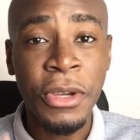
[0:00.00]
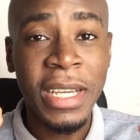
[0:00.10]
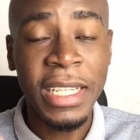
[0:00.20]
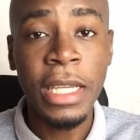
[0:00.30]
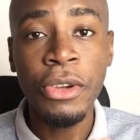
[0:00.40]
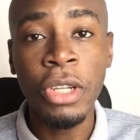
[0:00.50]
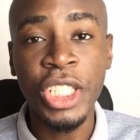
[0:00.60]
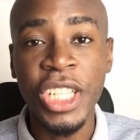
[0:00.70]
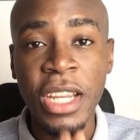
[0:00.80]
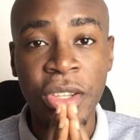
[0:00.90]
de créer une
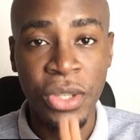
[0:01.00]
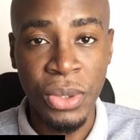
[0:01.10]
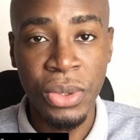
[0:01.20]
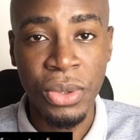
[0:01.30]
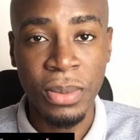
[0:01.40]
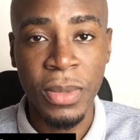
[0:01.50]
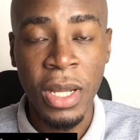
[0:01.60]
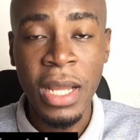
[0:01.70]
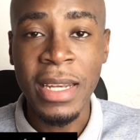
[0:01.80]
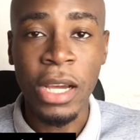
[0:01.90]
chaîne YouTube.
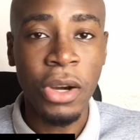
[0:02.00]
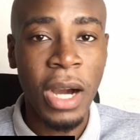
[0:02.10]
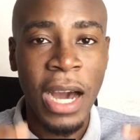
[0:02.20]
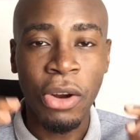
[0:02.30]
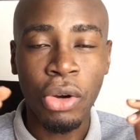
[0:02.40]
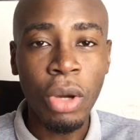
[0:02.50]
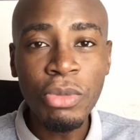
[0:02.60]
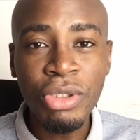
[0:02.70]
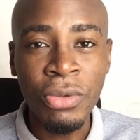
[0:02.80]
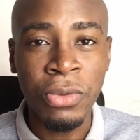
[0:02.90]
D'accord Alors comme
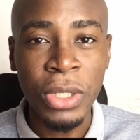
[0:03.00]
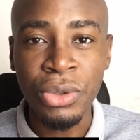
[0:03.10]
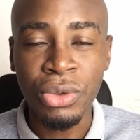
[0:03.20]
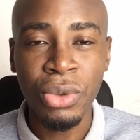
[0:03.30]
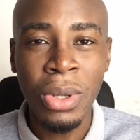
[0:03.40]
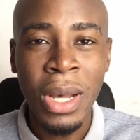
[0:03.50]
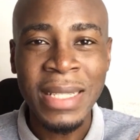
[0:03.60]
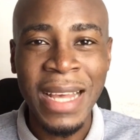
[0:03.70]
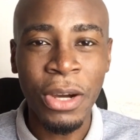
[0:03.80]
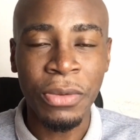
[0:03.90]
tu le vois toujours,
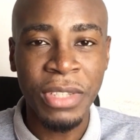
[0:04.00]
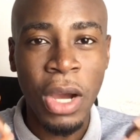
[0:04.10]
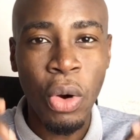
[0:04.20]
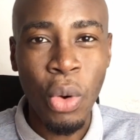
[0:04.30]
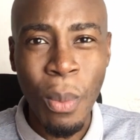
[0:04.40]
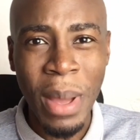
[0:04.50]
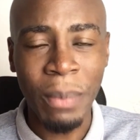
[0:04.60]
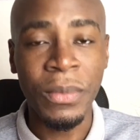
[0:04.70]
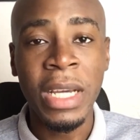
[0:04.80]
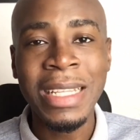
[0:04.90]
ça revient au même.
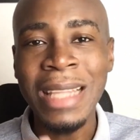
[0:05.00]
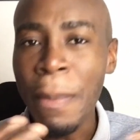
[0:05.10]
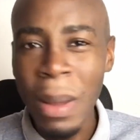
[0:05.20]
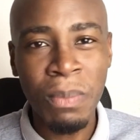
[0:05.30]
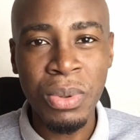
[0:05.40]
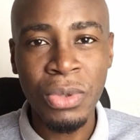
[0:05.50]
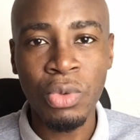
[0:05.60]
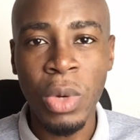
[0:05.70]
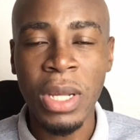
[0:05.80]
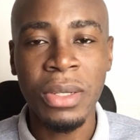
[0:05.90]
Tu n'as pas
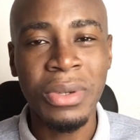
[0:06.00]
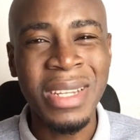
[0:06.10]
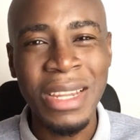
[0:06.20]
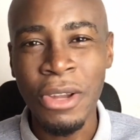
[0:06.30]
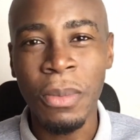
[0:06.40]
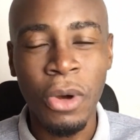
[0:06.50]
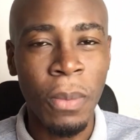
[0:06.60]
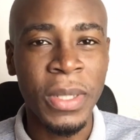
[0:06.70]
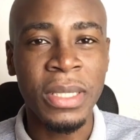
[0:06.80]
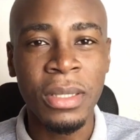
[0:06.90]
besoin d'une énorme
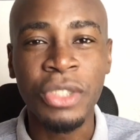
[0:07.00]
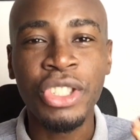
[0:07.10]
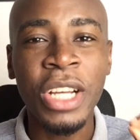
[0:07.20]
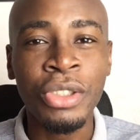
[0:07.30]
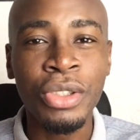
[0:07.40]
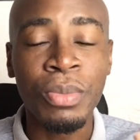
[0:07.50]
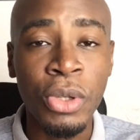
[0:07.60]
compétence, tu as juste